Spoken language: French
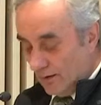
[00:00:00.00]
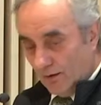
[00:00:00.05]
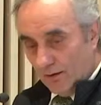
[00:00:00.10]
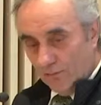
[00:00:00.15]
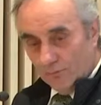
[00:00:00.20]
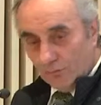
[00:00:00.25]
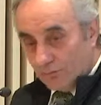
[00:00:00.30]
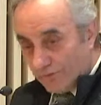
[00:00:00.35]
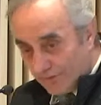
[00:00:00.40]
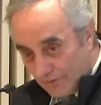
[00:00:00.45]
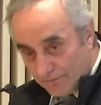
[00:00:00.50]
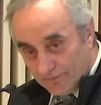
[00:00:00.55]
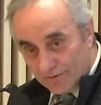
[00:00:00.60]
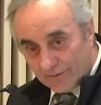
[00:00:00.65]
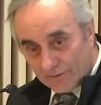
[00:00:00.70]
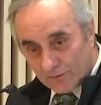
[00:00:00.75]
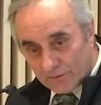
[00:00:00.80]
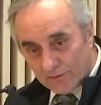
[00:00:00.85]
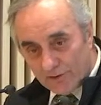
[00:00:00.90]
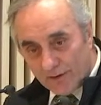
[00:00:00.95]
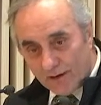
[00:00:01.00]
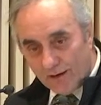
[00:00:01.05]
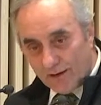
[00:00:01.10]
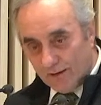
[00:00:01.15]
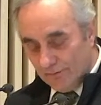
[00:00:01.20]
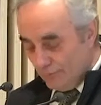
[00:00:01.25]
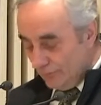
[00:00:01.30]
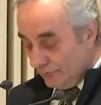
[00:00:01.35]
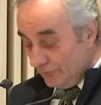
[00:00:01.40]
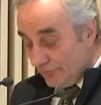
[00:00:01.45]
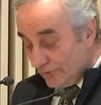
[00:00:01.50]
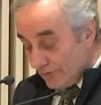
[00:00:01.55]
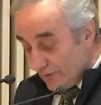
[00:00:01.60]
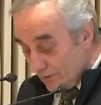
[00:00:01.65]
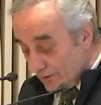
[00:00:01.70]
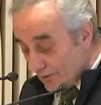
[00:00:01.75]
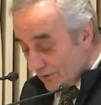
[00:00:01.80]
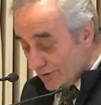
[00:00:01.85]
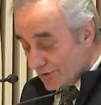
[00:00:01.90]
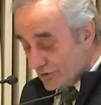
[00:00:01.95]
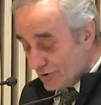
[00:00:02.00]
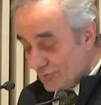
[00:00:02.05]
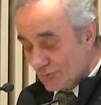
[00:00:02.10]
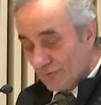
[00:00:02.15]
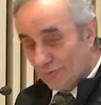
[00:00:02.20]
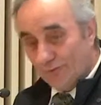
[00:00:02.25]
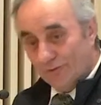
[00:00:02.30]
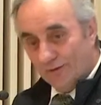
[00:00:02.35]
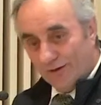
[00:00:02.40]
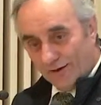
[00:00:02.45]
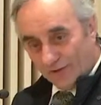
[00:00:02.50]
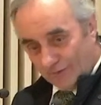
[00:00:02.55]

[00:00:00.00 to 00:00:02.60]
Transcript: Muséum national, muséum en région,